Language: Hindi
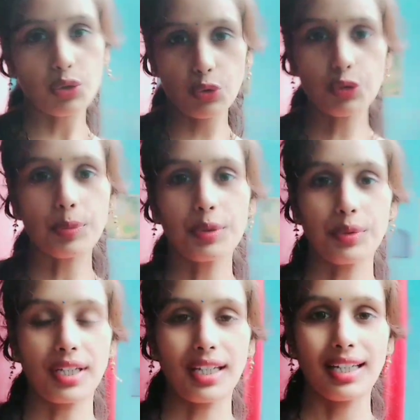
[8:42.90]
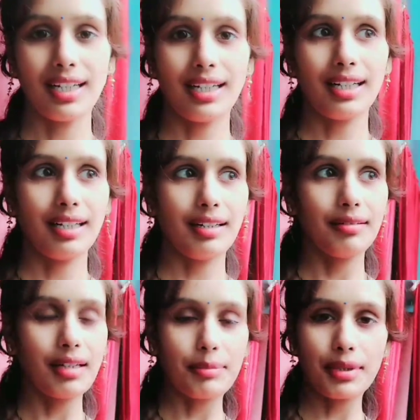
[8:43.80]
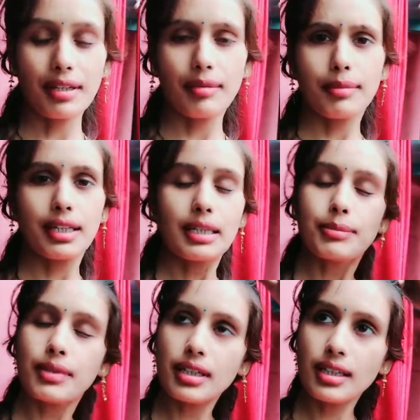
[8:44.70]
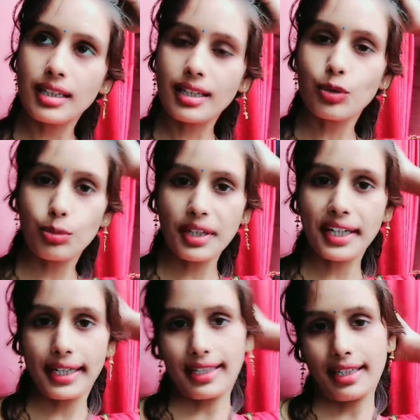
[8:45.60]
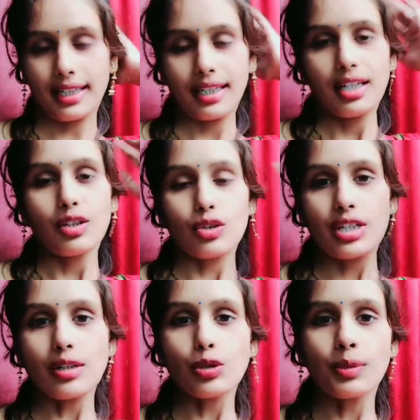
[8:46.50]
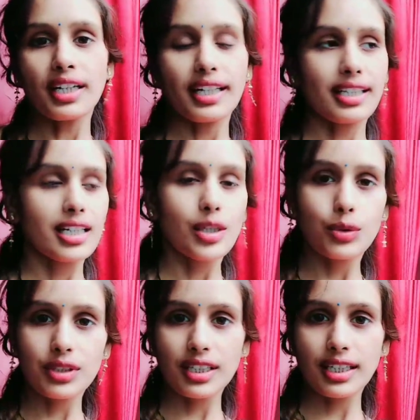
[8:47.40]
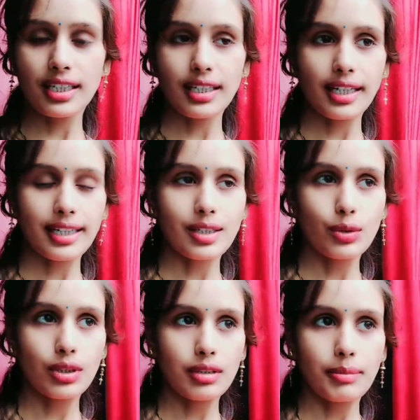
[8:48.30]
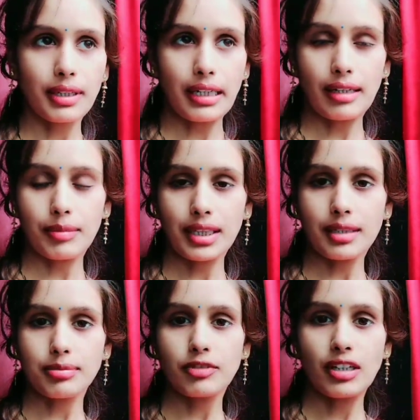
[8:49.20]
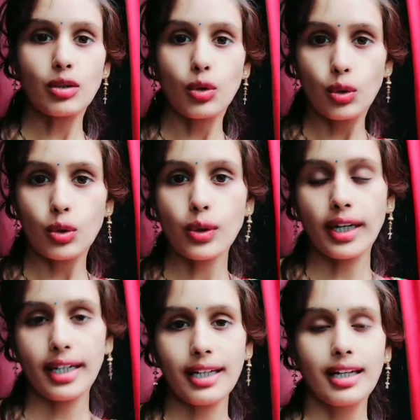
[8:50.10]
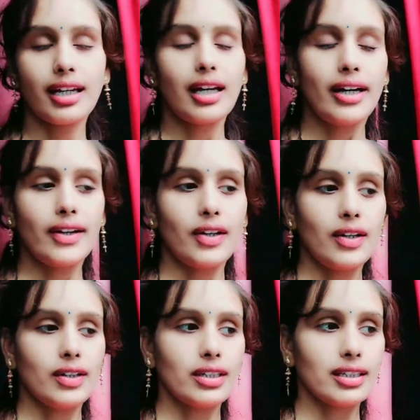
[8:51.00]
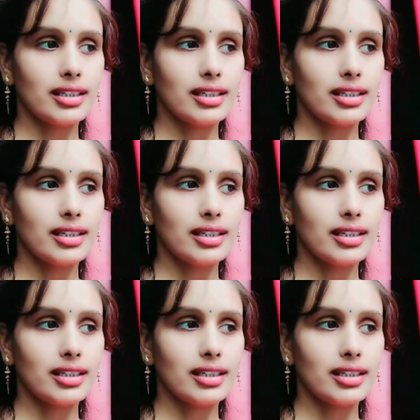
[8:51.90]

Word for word: दूध पीऊँगी अभी मतलब ना ये घूमने गए थे तो जहाँ घूमने गए थे ना उनके घर एक गुड़ बना मतलब वहाँ कोलू है और